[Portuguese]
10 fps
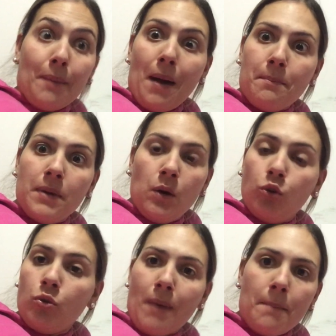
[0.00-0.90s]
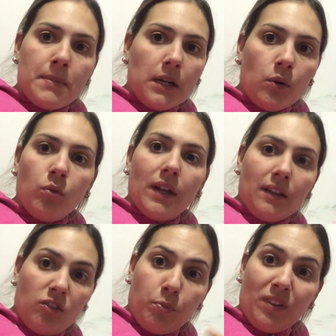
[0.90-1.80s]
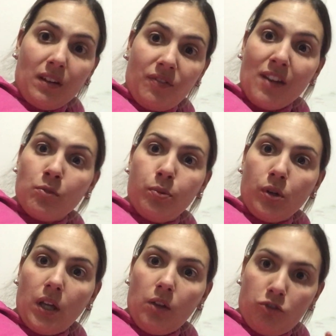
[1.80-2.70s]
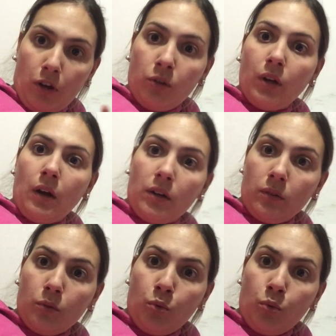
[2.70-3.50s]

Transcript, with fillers: dar mamão, eu dou mamão. Ele, tipo, se ele faz um pouquinho, só a,